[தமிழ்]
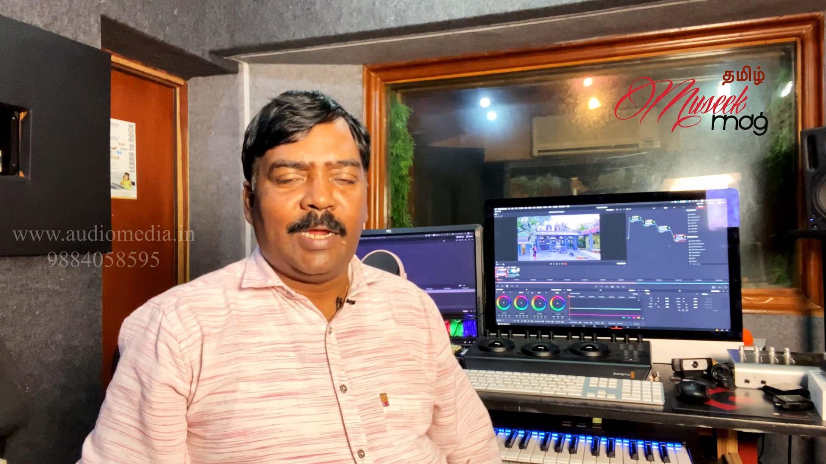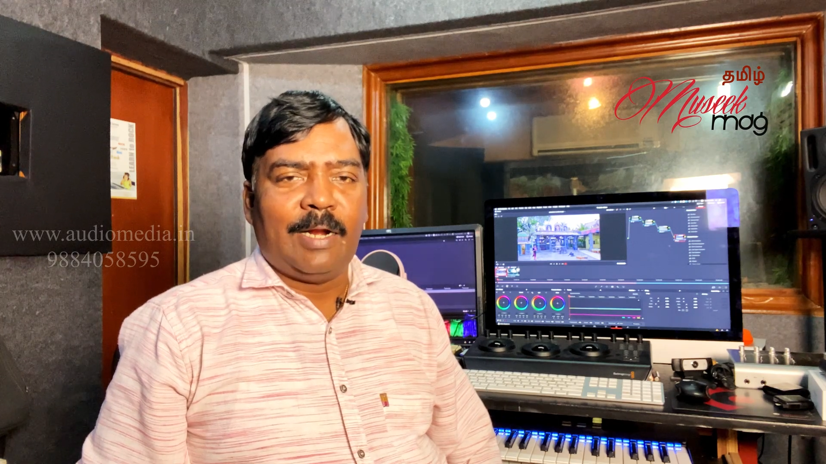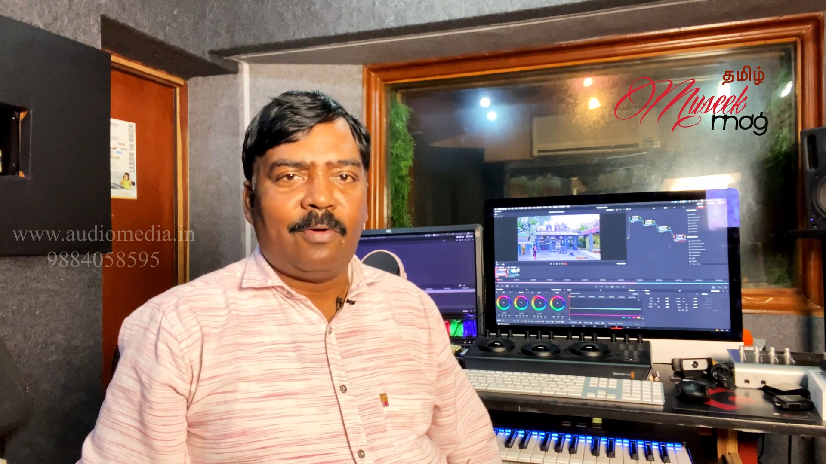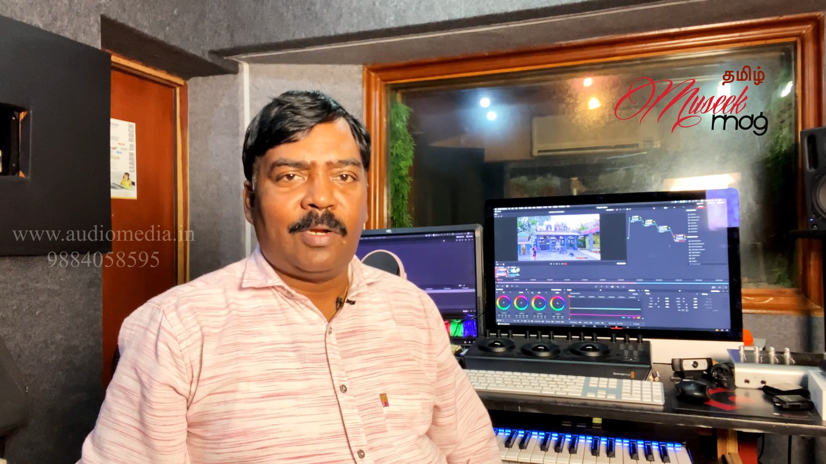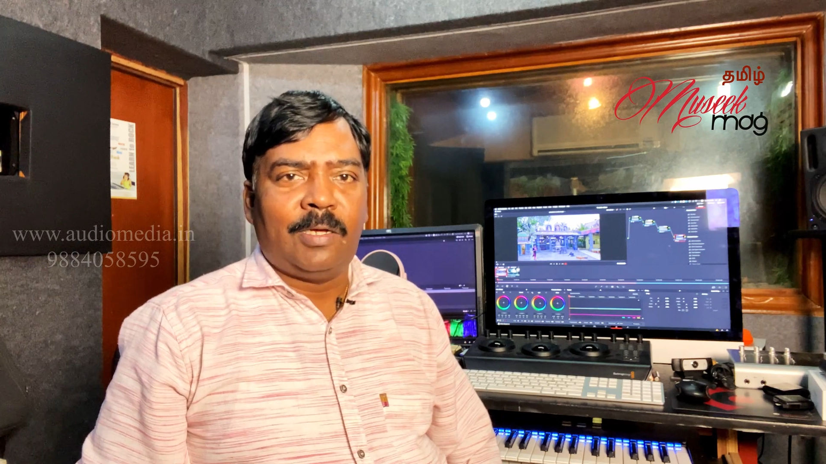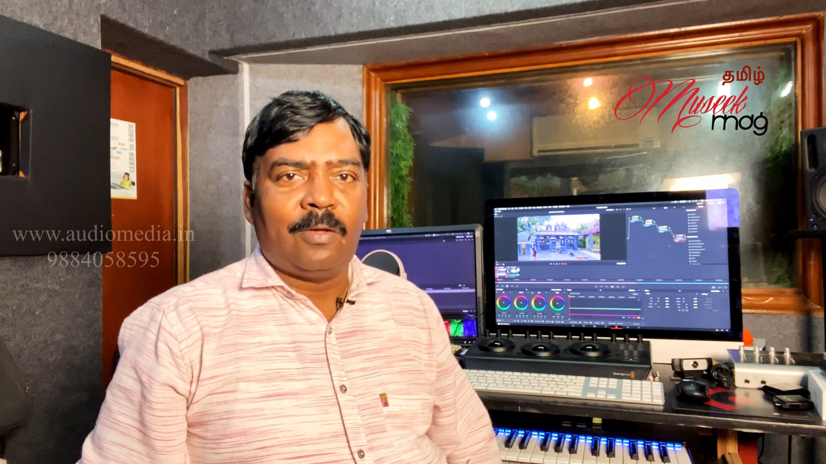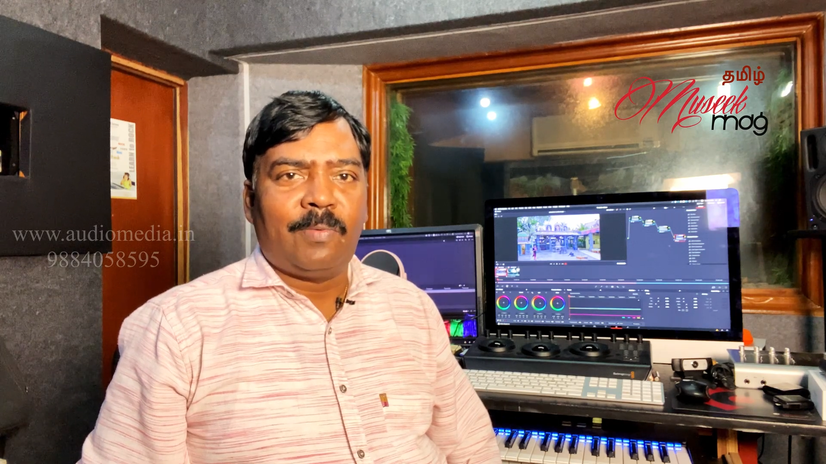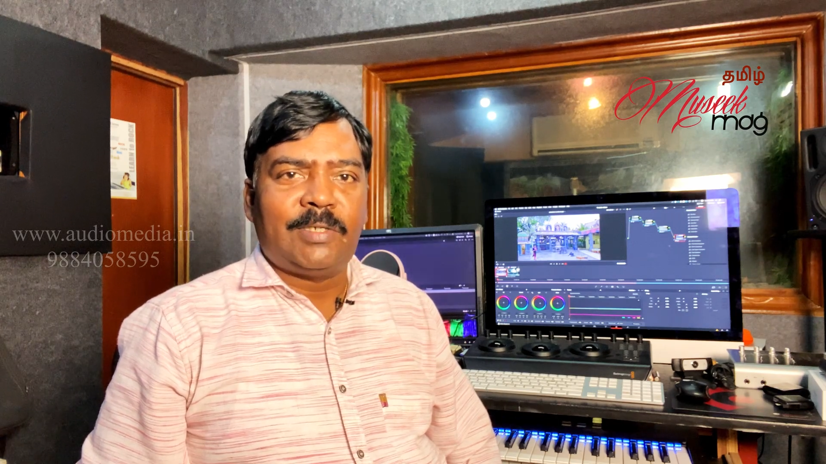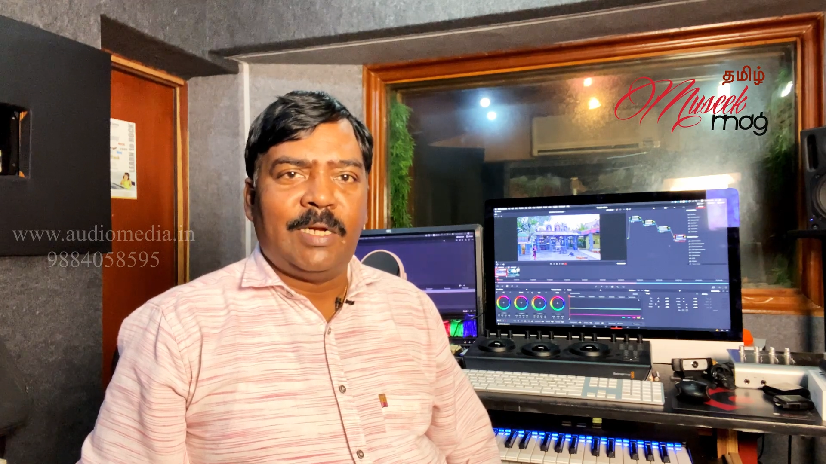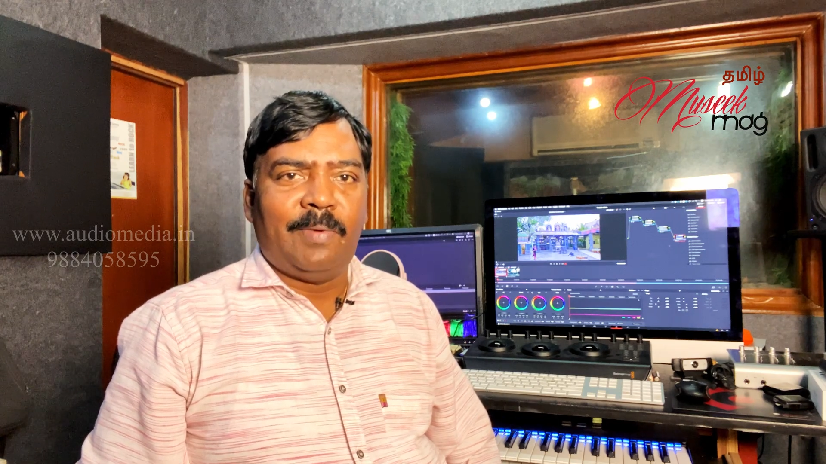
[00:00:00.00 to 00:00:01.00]
எனக்கு ஒரு
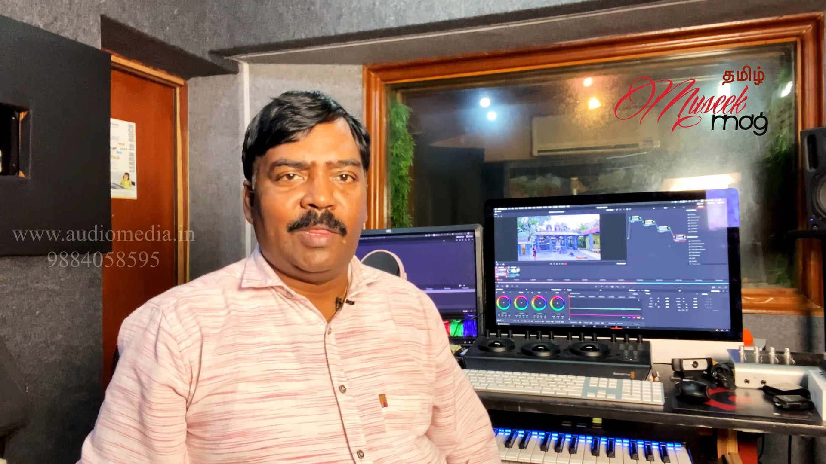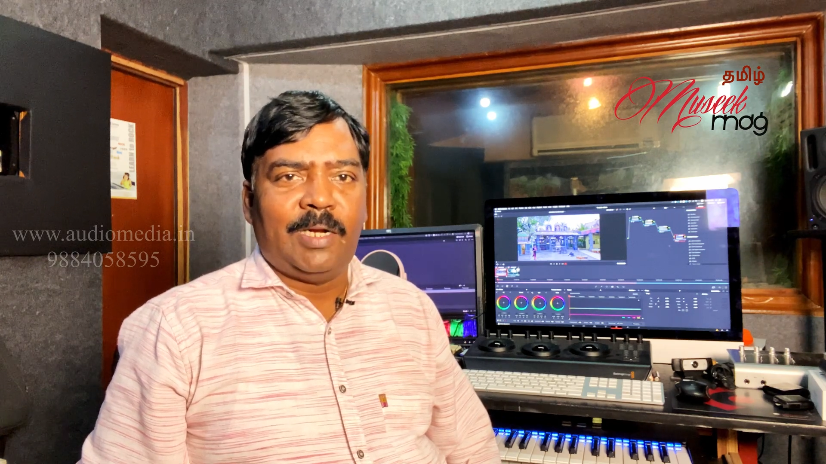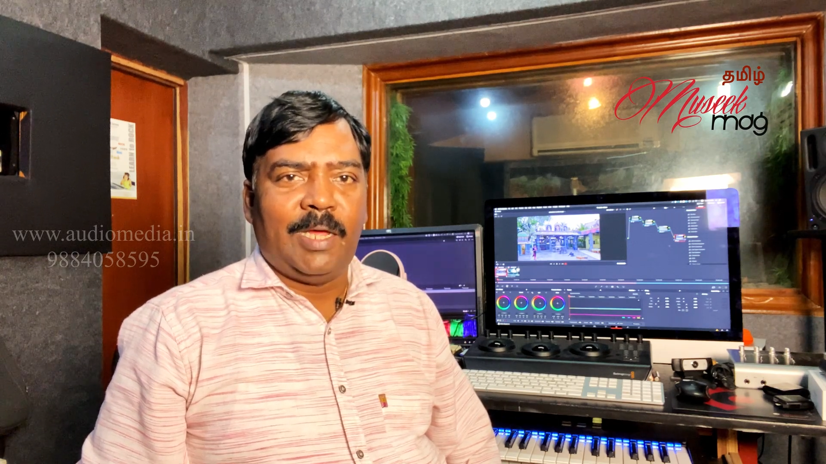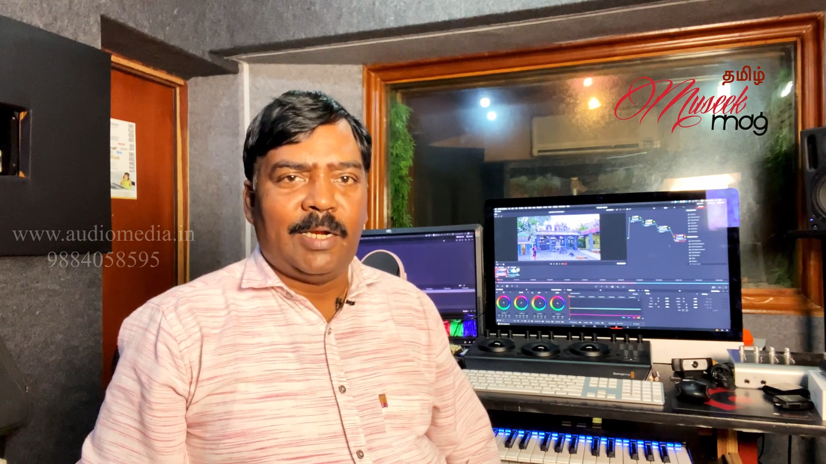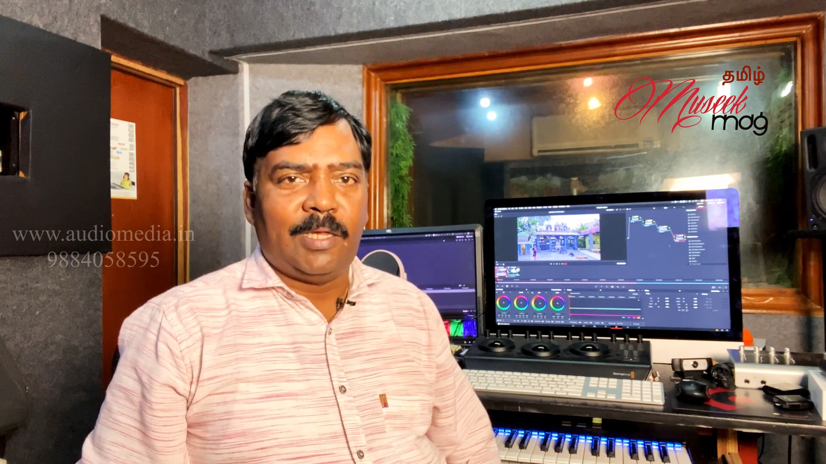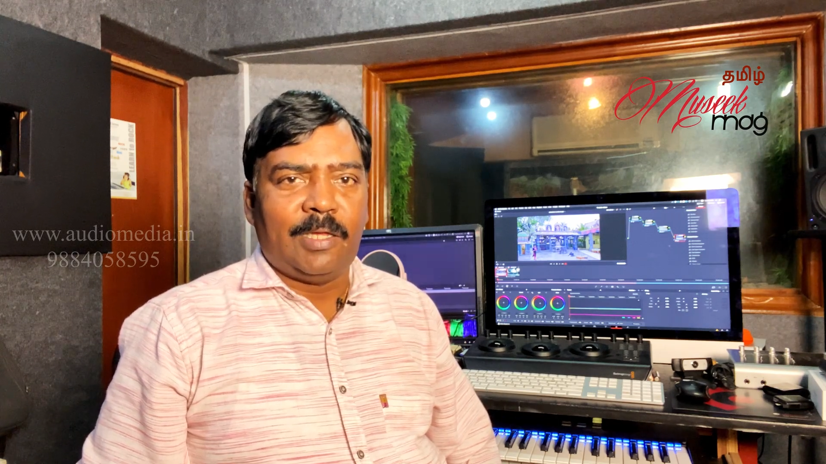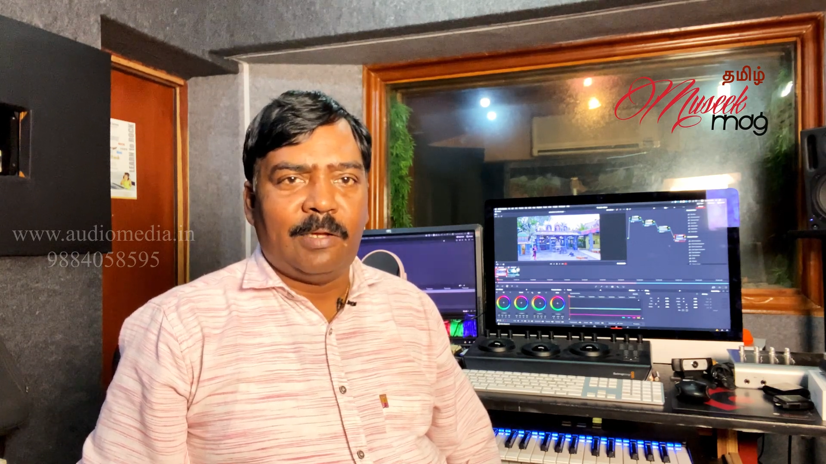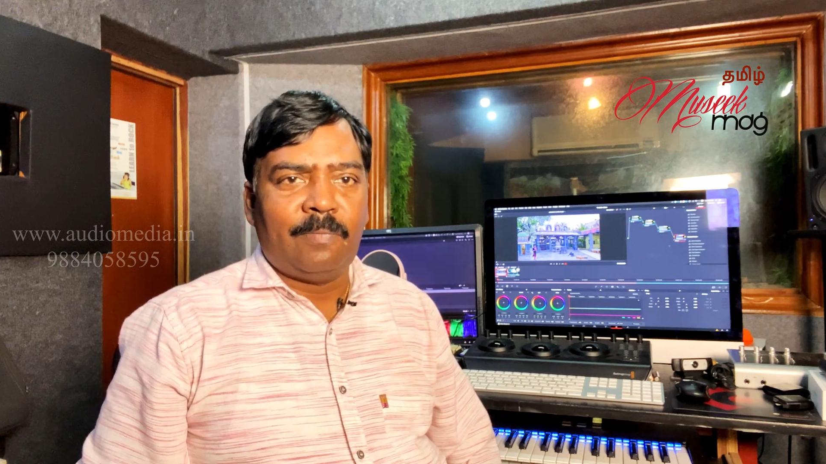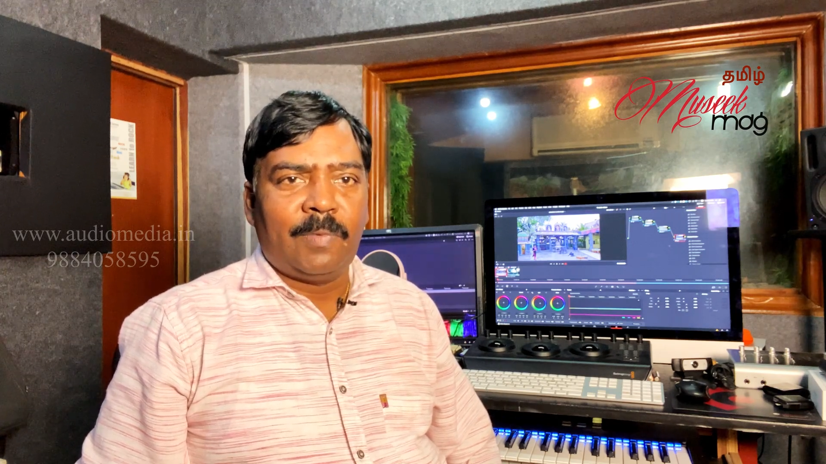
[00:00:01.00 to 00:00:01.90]
கொஸ்டின் வந்துகிட்டே இருந்தது